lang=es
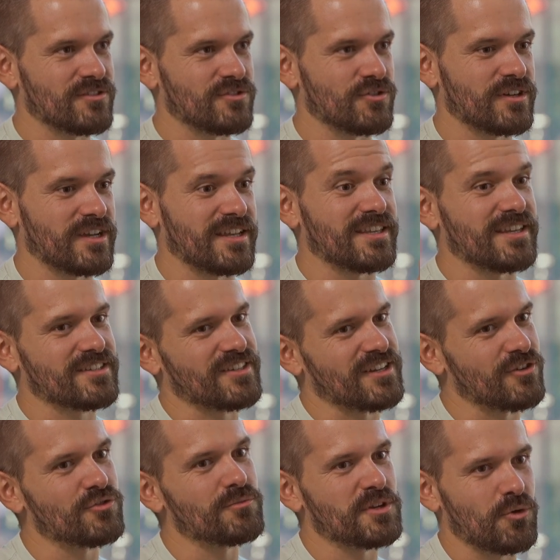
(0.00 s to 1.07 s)
Yo quería ser
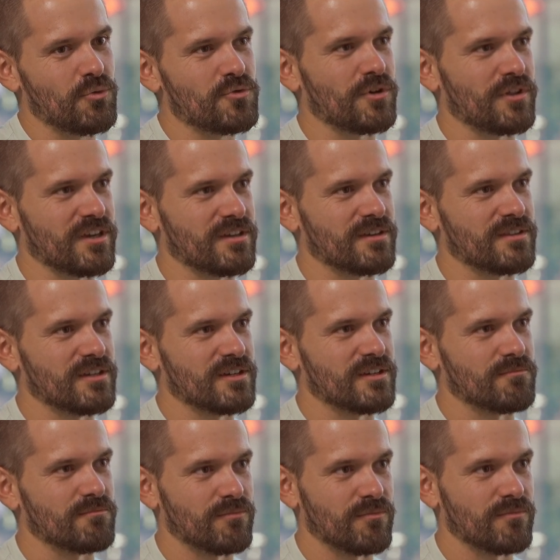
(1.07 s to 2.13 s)
el número uno
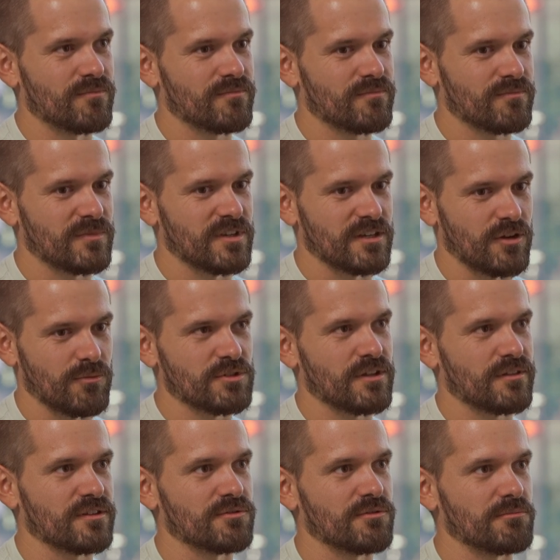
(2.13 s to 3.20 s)
de, la
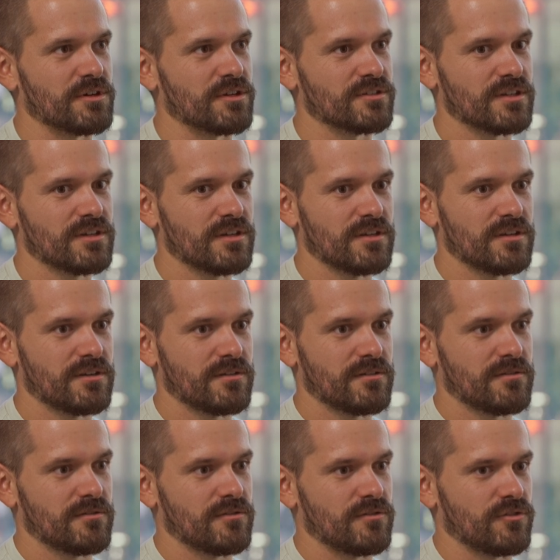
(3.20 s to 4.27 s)
oposición de bomberos.
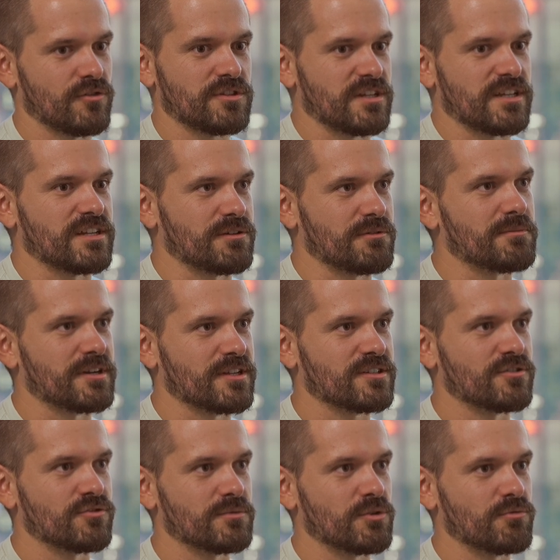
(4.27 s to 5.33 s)
No tenía nivel para
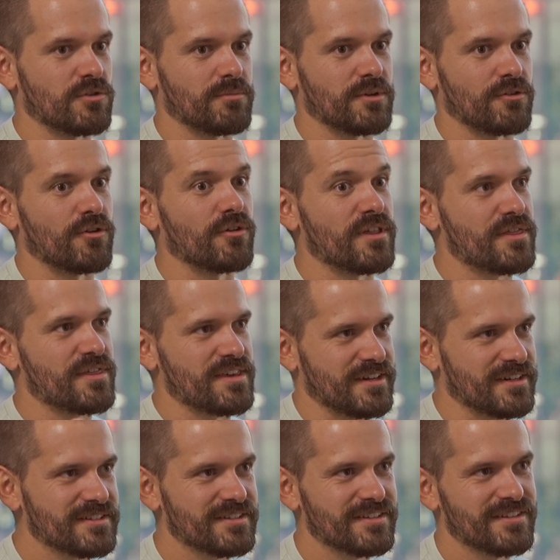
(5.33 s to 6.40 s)
ser el número uno, pero lo
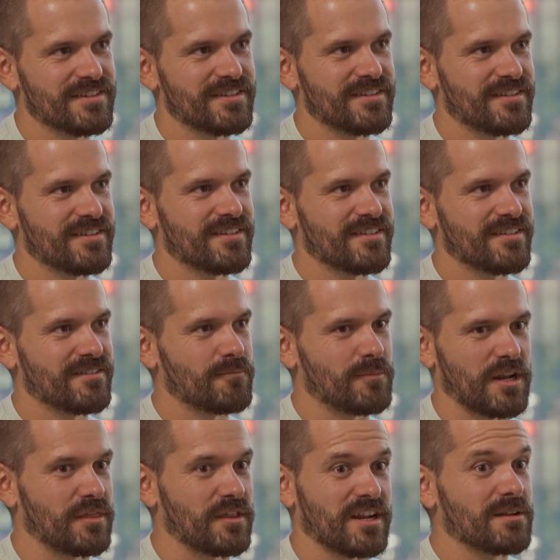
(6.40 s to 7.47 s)
decía.
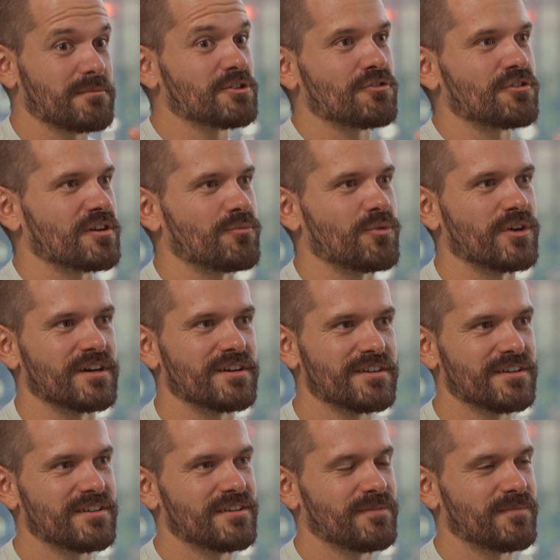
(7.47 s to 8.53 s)
Para acercarme todo lo que pueda.
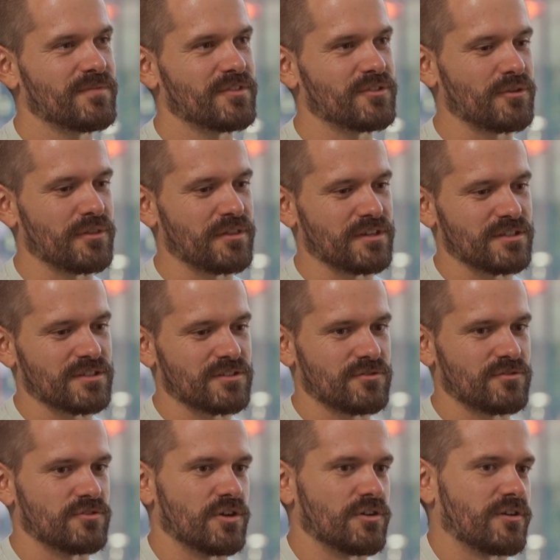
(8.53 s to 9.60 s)

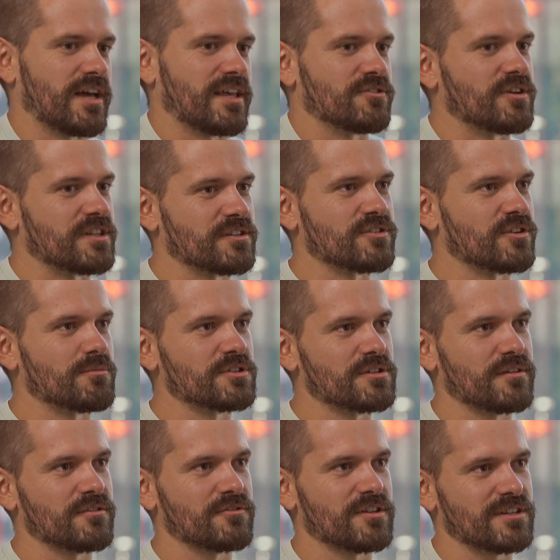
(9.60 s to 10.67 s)
Entonces, yo nada, yo antes de la
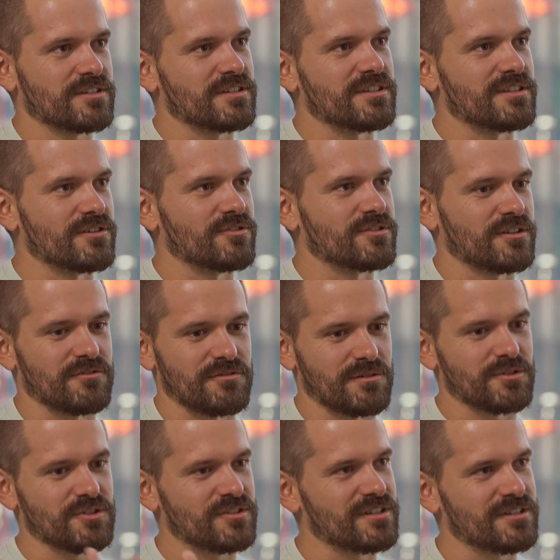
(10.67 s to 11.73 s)
oposición no era así ni de coña, yo era una
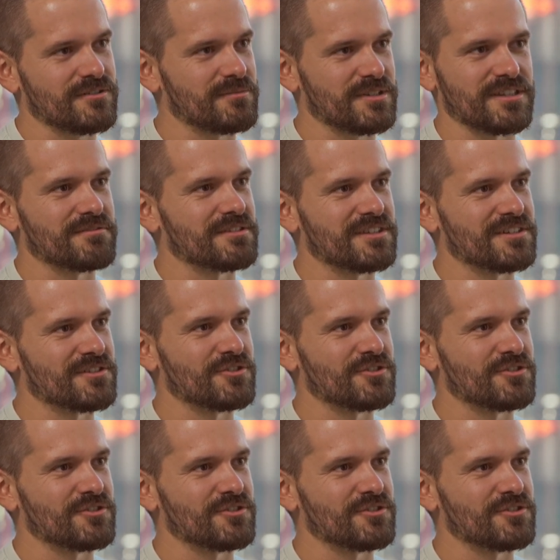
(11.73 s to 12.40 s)
persona completamente